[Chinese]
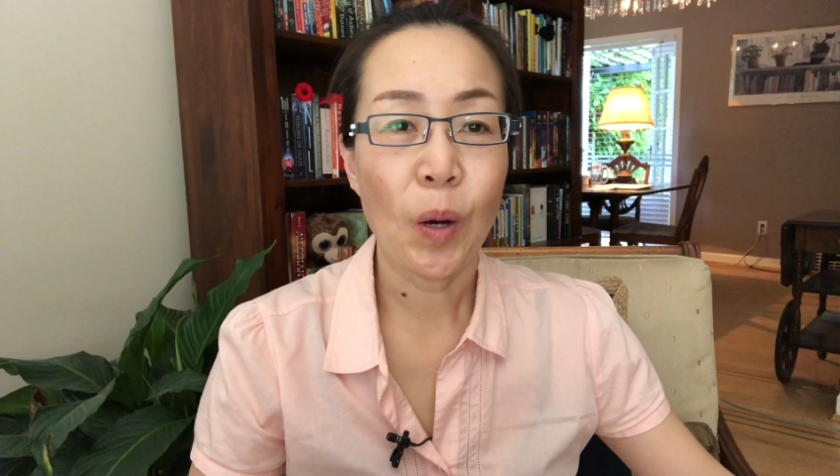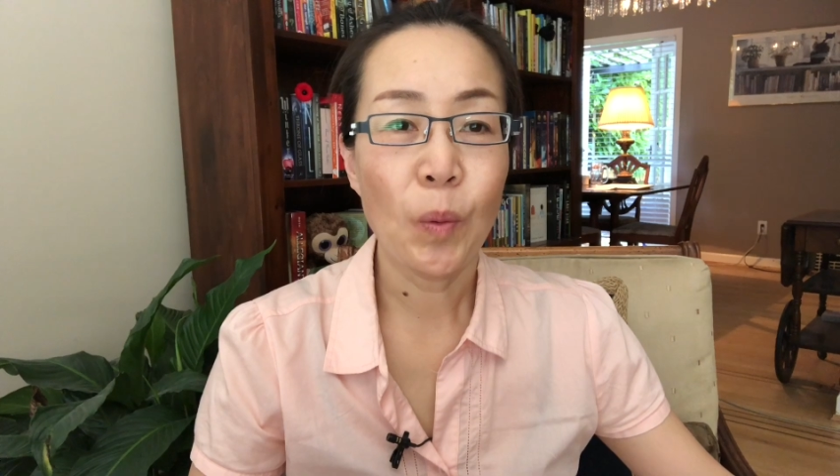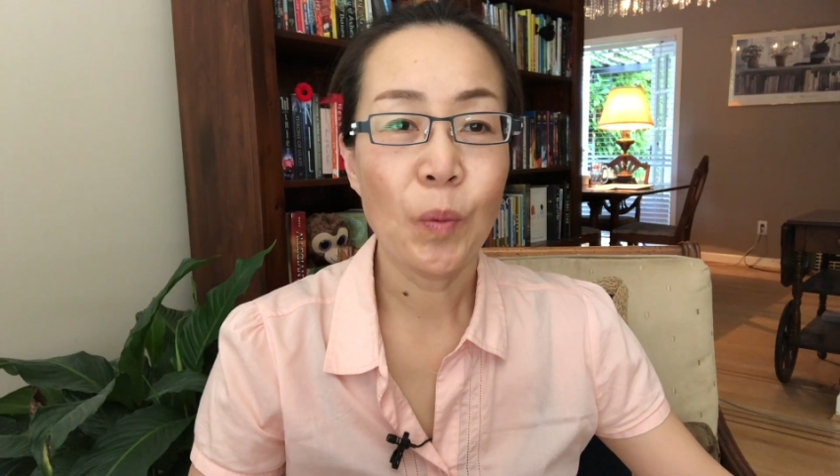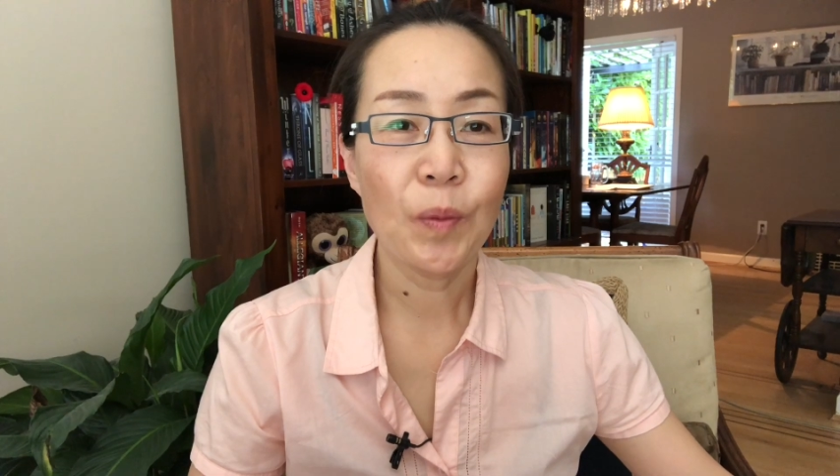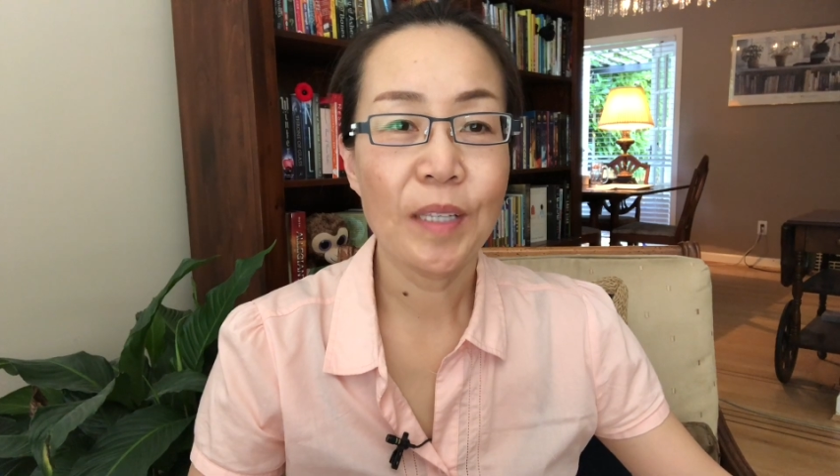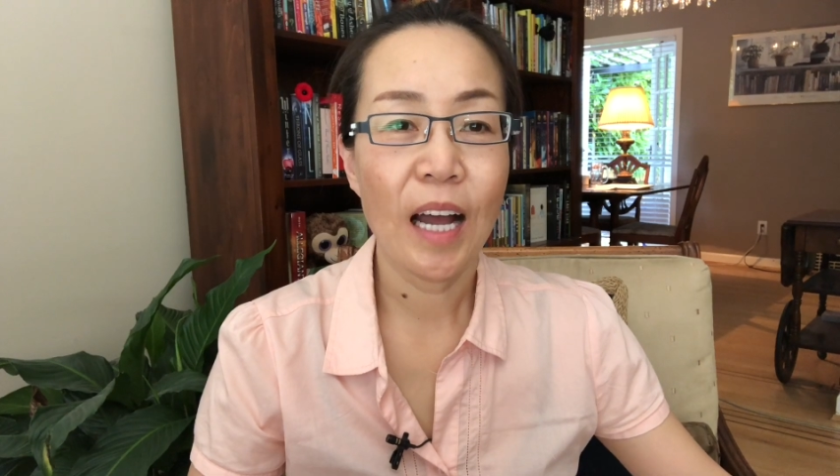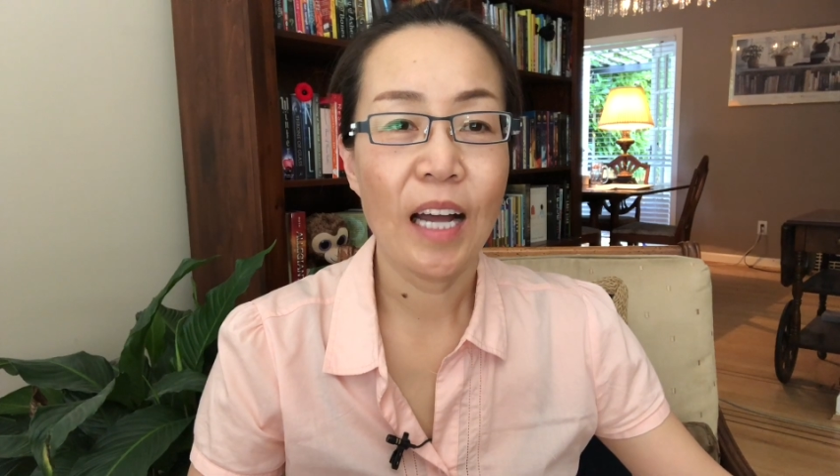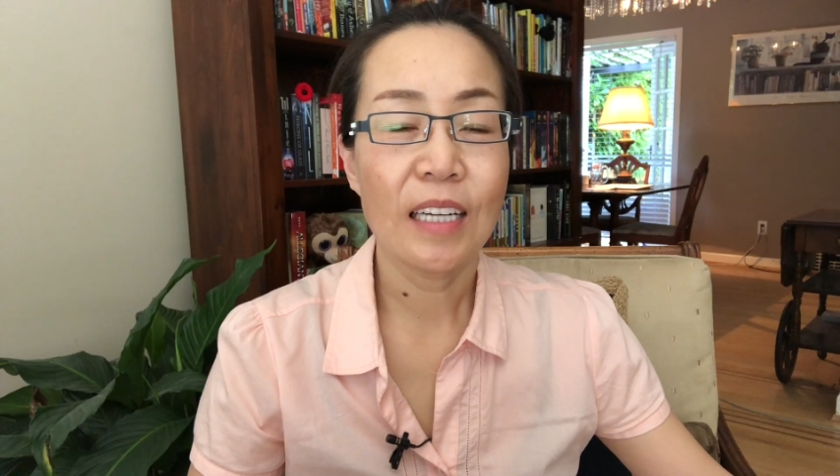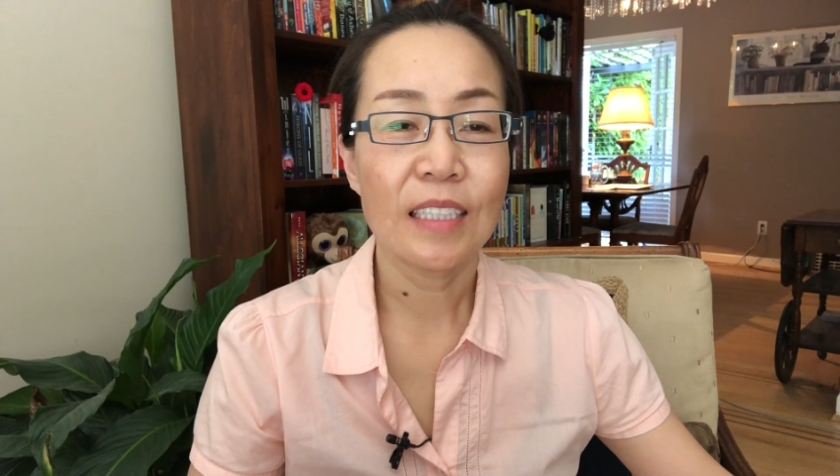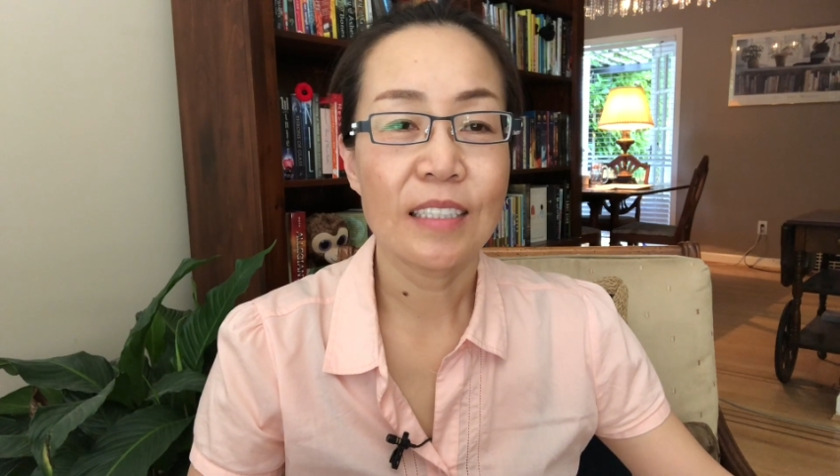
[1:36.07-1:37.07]
呼噜
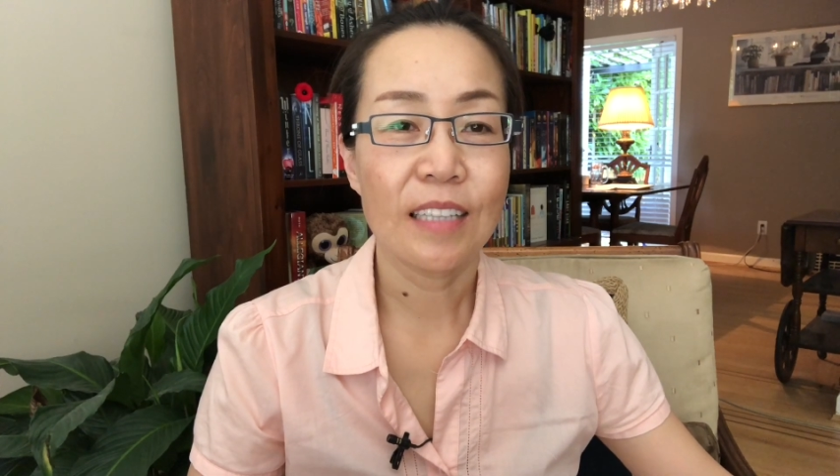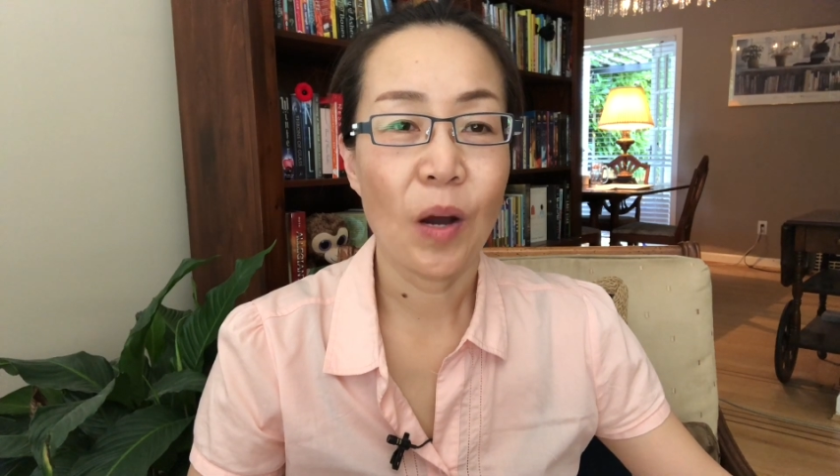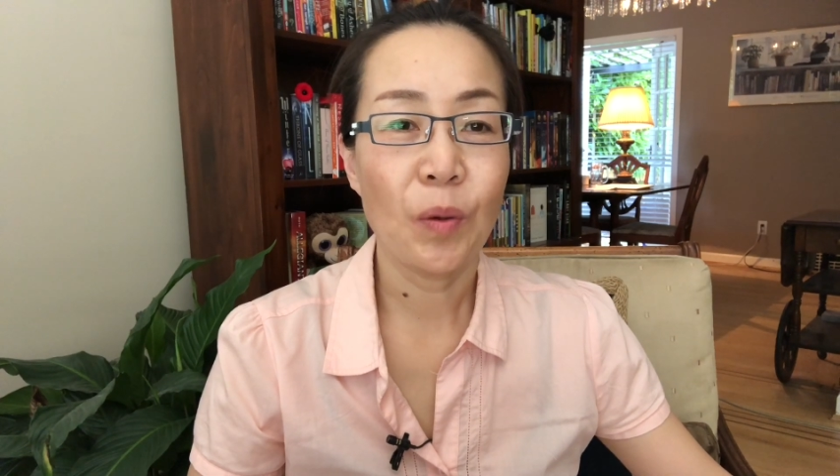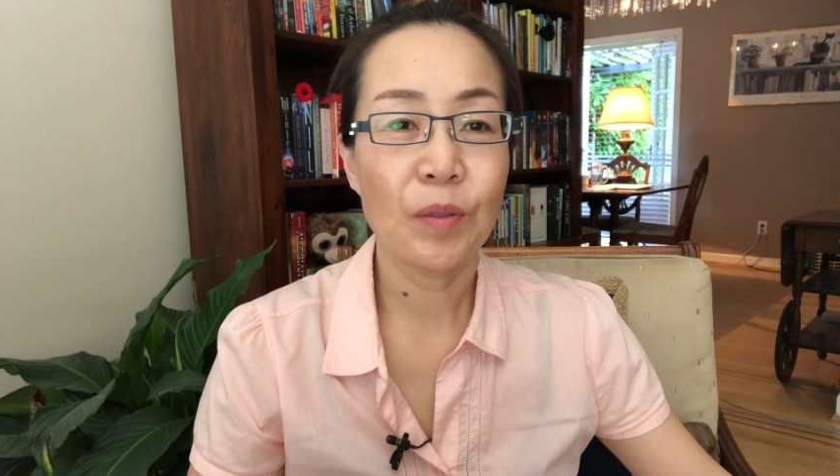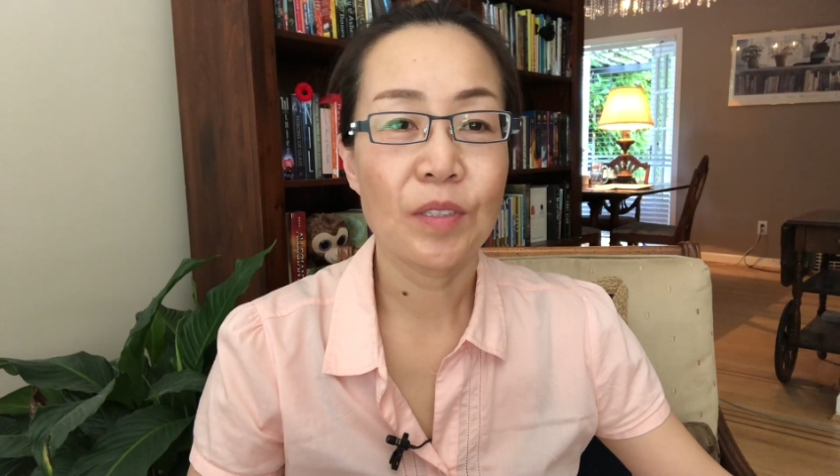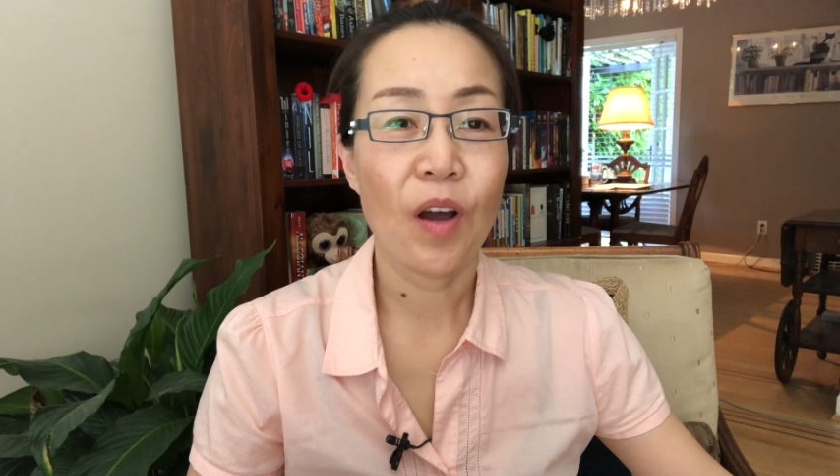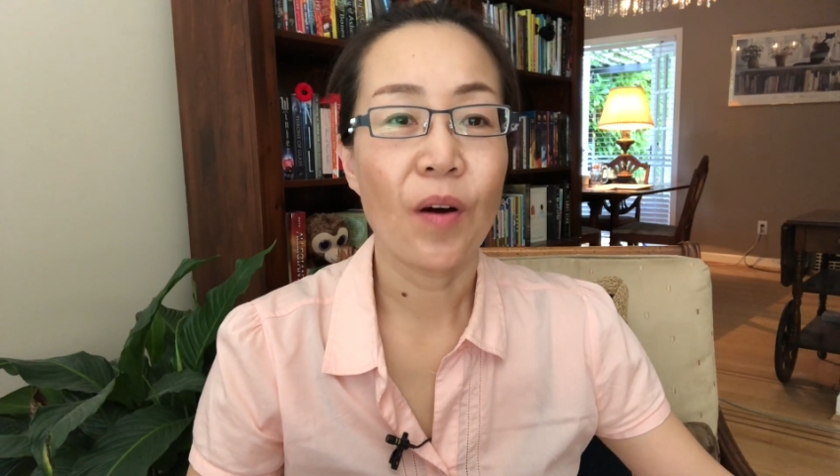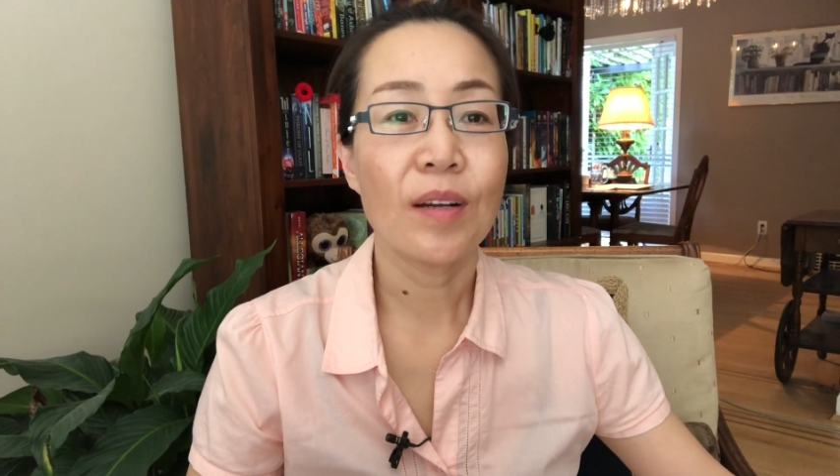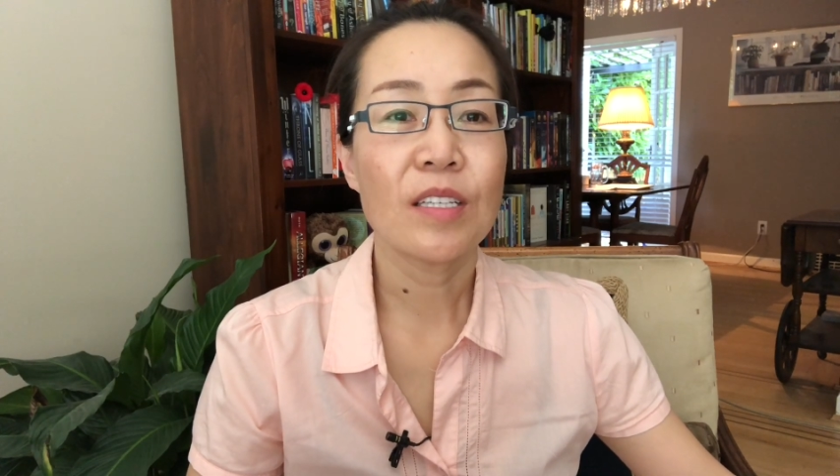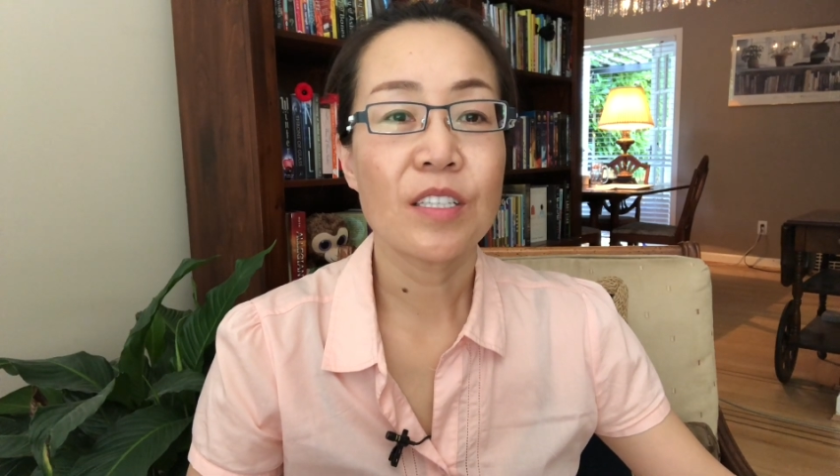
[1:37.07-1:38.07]
呢？打呼噜叫